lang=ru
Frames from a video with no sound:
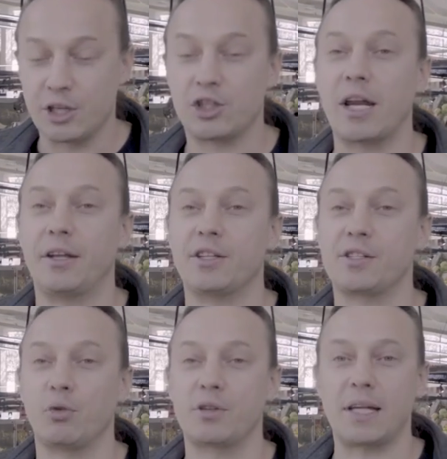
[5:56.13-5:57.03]
жарите
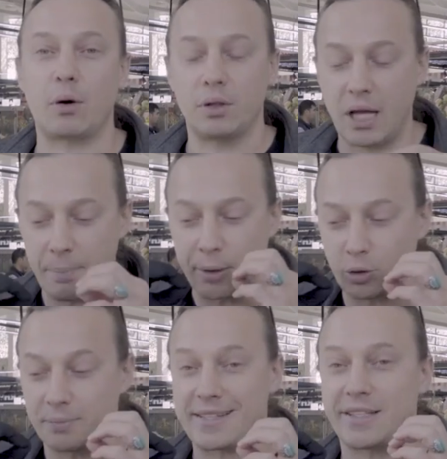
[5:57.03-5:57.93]
с двух сторон, а
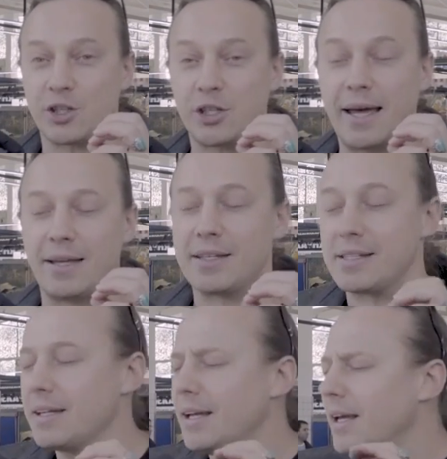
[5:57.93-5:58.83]
потом наслаждаетесь,
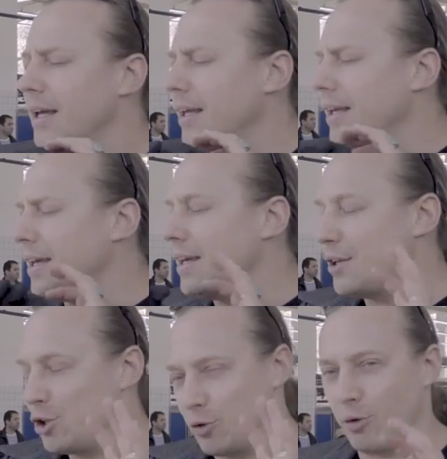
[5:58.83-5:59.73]
и
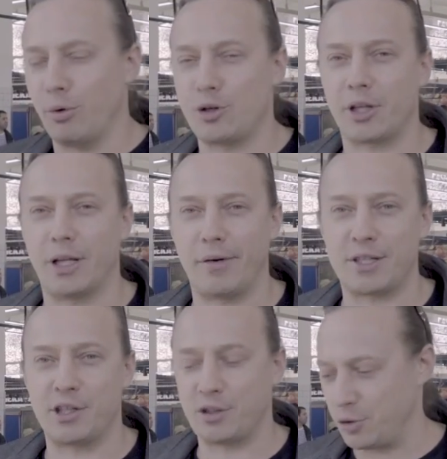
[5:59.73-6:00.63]
ничего больше для
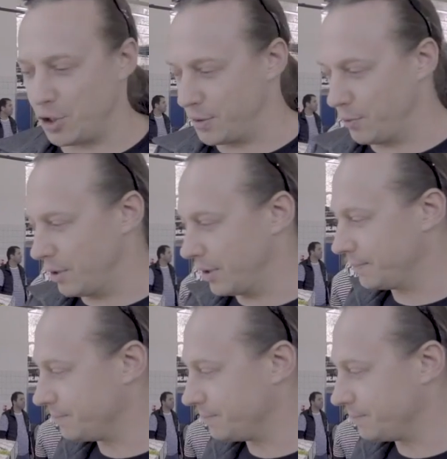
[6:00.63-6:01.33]
вас не существует.